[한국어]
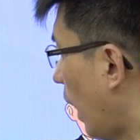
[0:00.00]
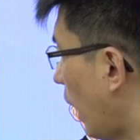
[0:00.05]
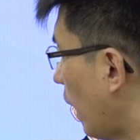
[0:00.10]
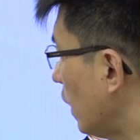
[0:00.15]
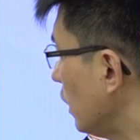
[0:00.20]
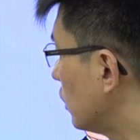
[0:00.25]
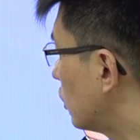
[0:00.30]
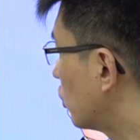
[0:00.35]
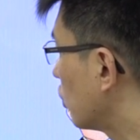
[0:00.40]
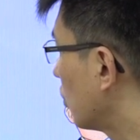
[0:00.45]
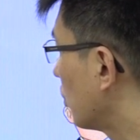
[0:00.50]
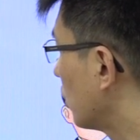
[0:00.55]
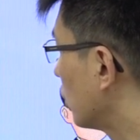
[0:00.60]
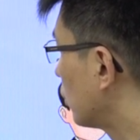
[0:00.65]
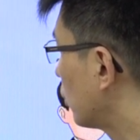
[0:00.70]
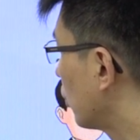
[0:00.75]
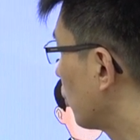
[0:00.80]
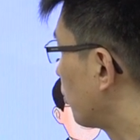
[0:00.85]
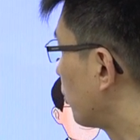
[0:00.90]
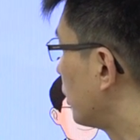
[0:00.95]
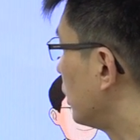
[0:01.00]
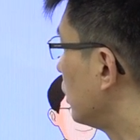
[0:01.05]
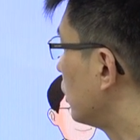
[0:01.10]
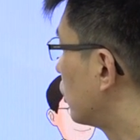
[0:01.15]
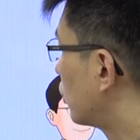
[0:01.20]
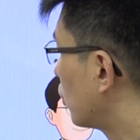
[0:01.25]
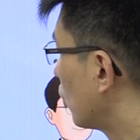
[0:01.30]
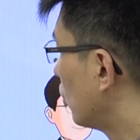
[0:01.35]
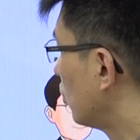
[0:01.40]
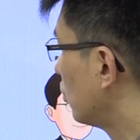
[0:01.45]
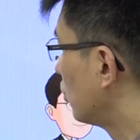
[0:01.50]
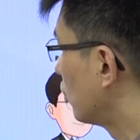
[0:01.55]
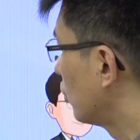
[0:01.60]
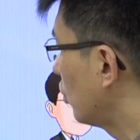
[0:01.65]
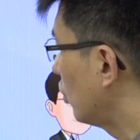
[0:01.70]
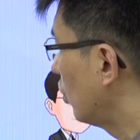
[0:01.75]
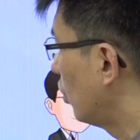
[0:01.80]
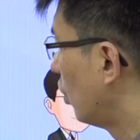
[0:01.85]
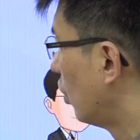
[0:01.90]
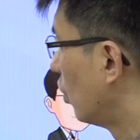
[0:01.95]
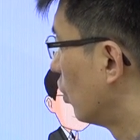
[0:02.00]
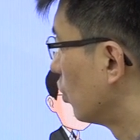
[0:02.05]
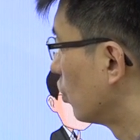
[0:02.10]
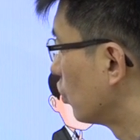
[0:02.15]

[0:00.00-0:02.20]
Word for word: A점에서 B점으로